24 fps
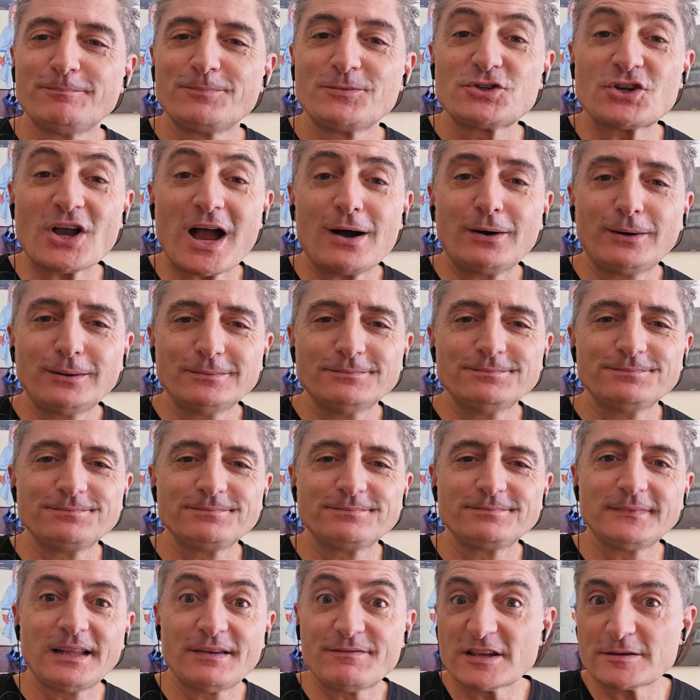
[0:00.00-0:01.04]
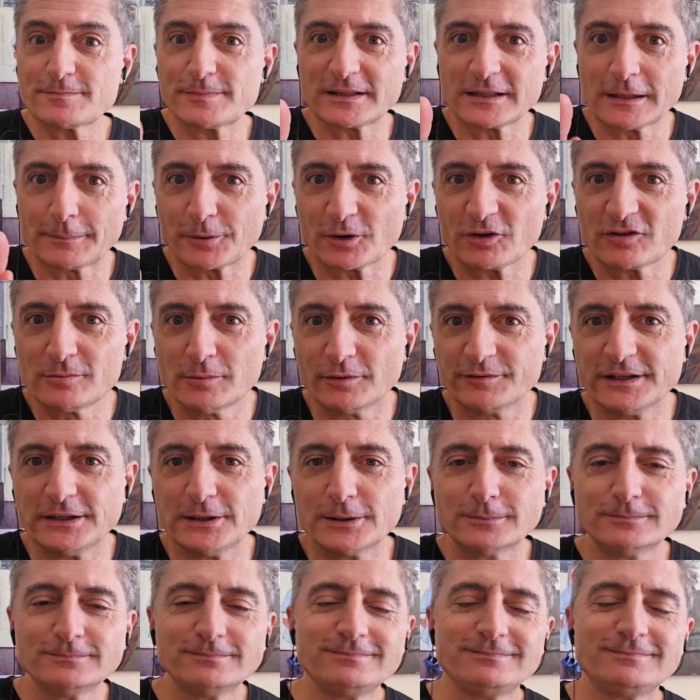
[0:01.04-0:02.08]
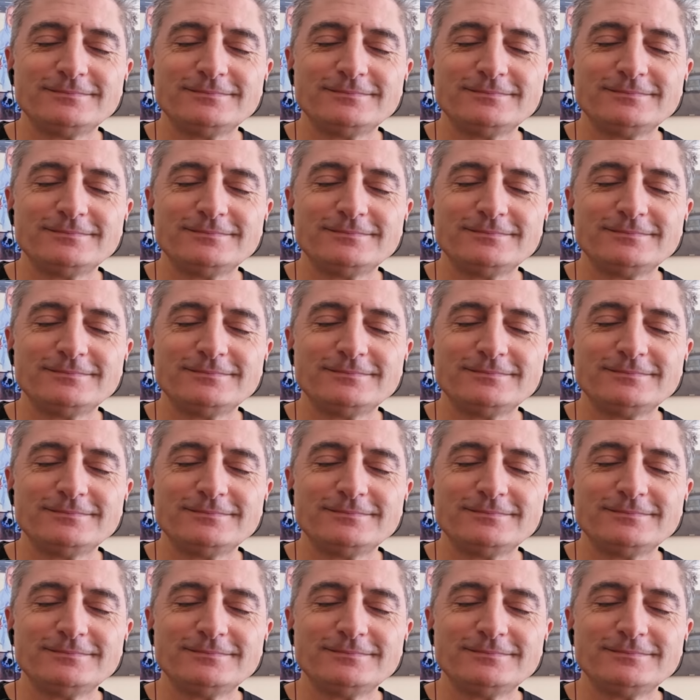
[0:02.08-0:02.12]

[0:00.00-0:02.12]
Ciao e vi aspetto al prossimo video.